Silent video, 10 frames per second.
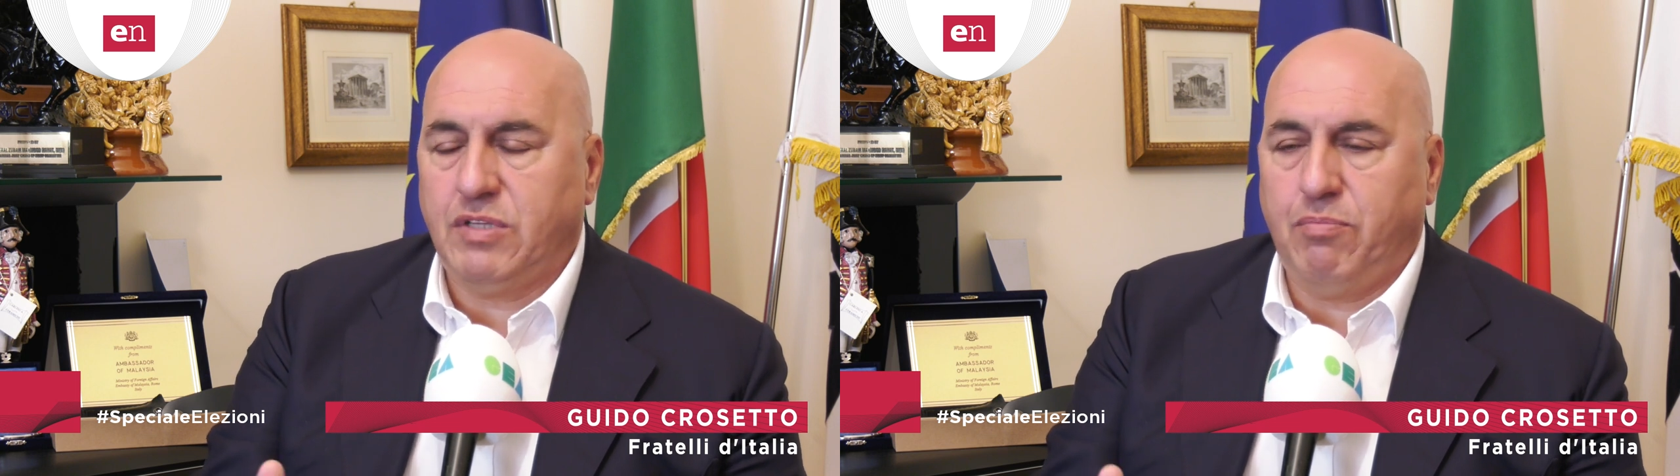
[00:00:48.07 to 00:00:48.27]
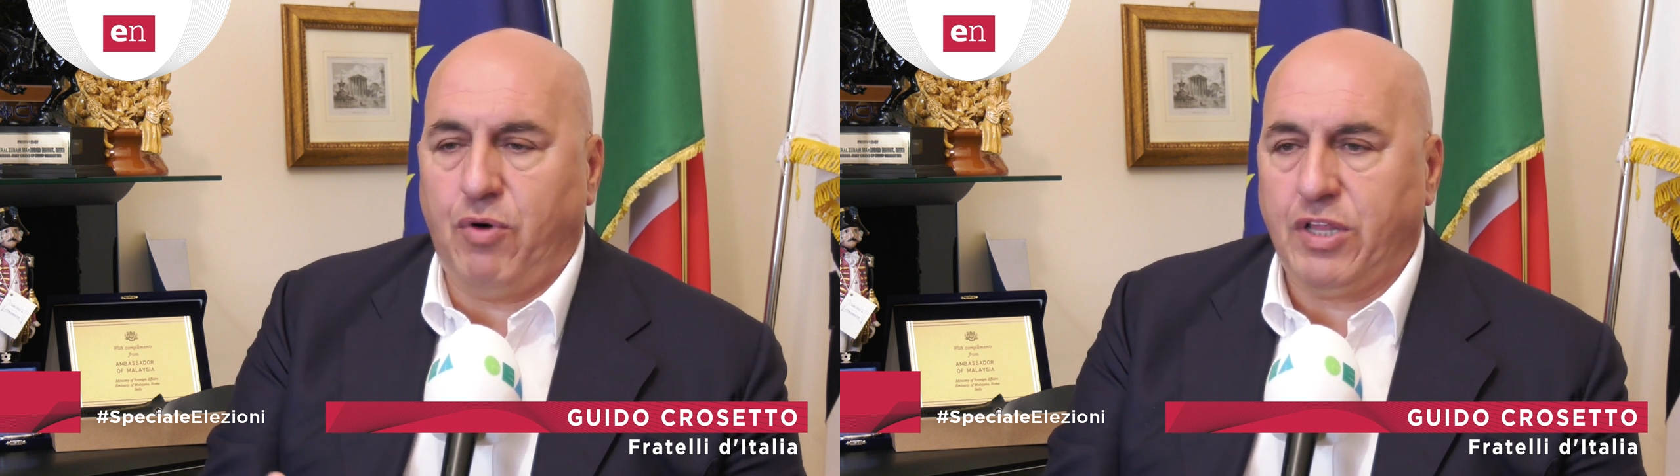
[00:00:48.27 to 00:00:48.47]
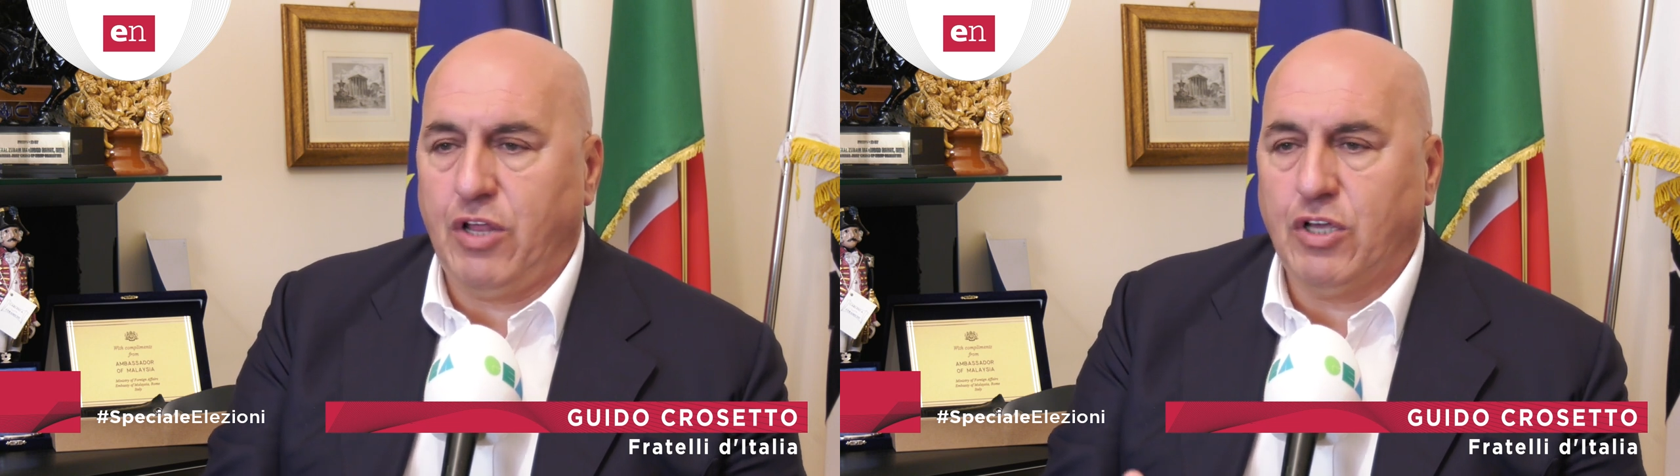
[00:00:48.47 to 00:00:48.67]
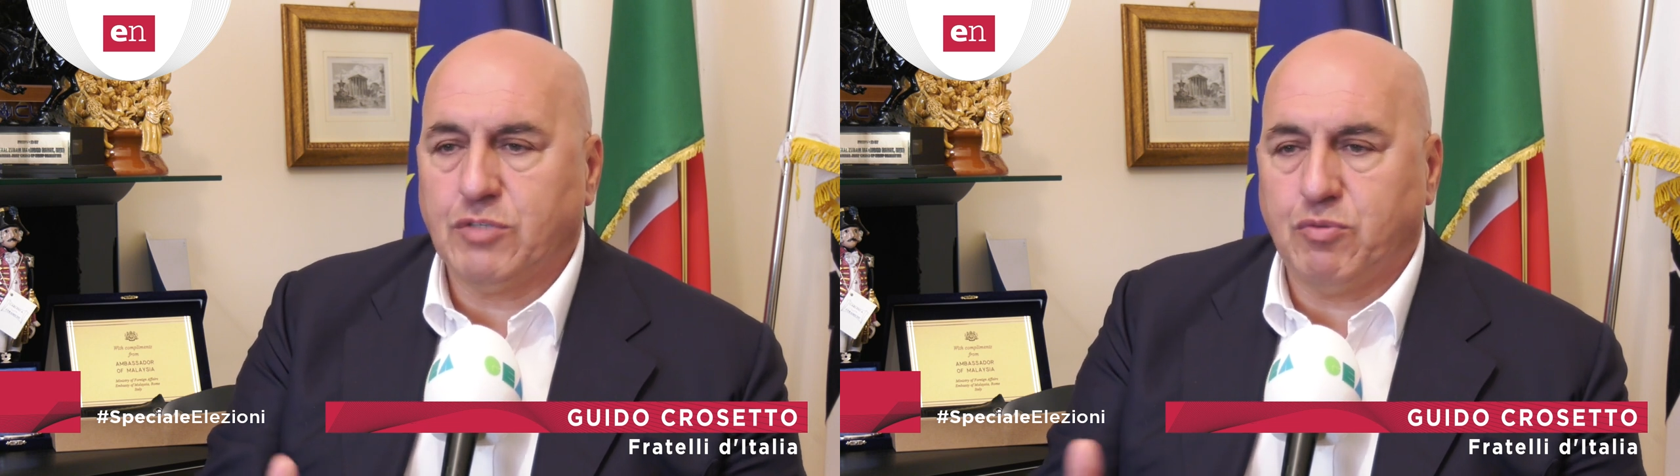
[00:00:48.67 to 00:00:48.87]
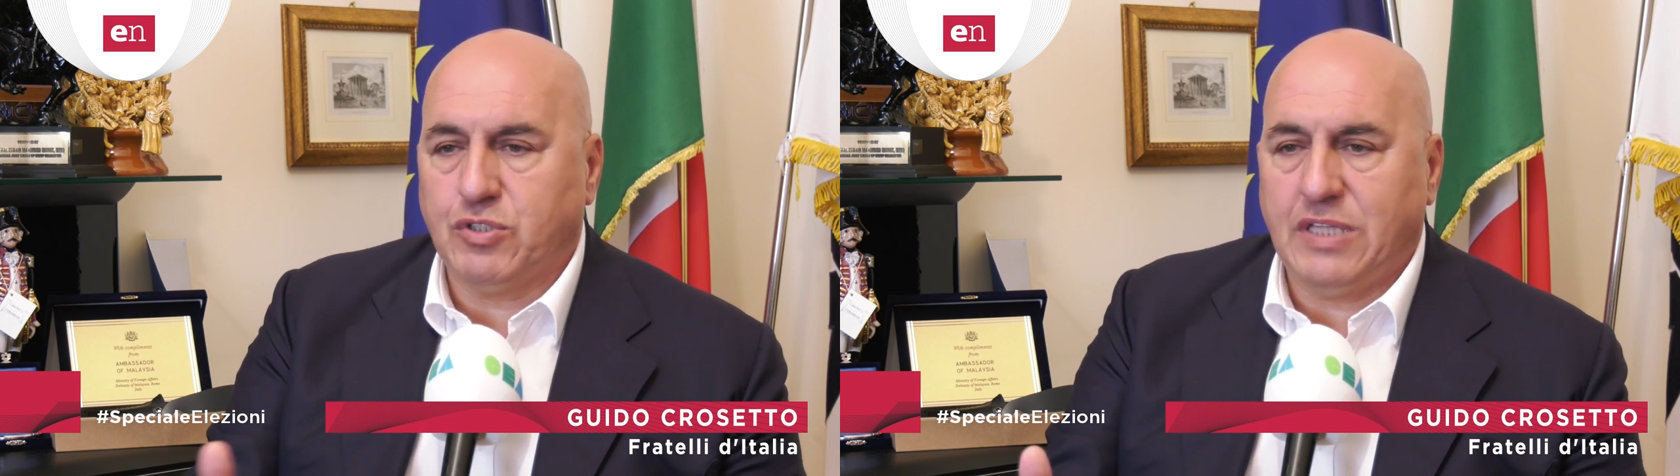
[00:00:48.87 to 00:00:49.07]
ti, portano a
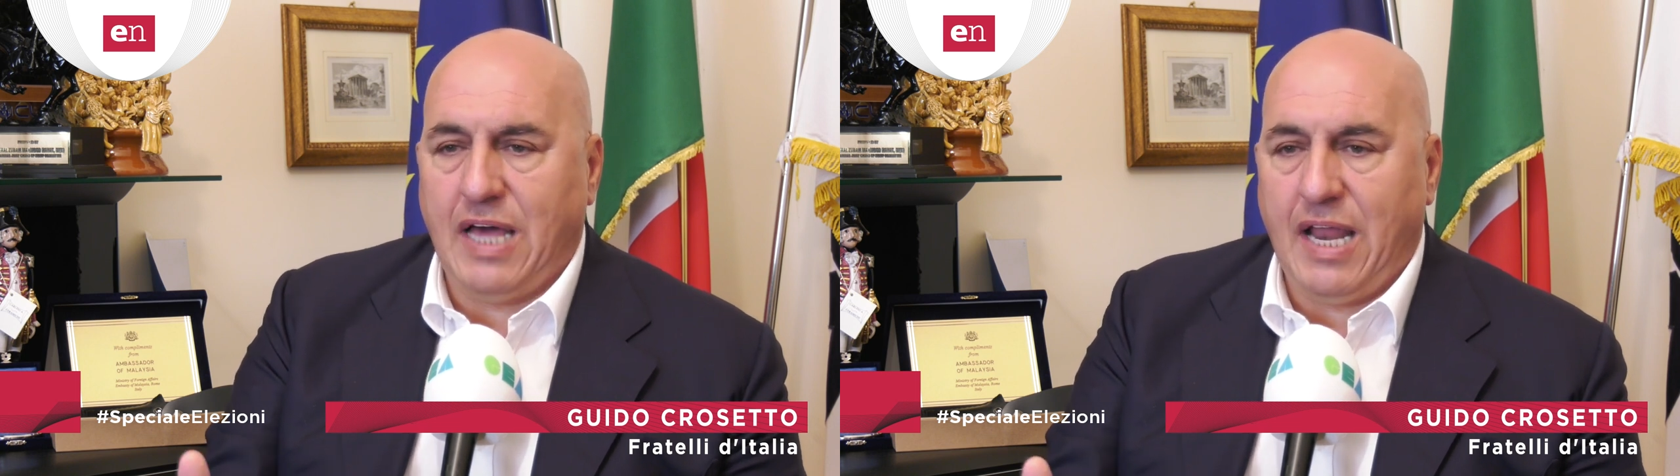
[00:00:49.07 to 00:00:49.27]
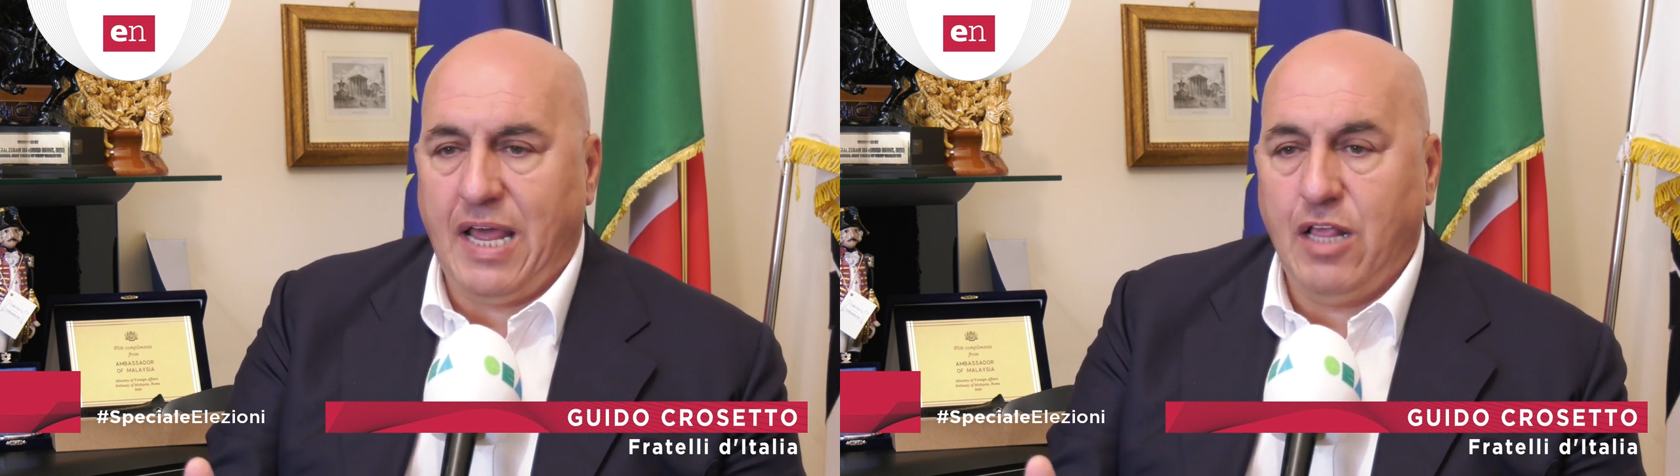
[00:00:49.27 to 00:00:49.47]
spostare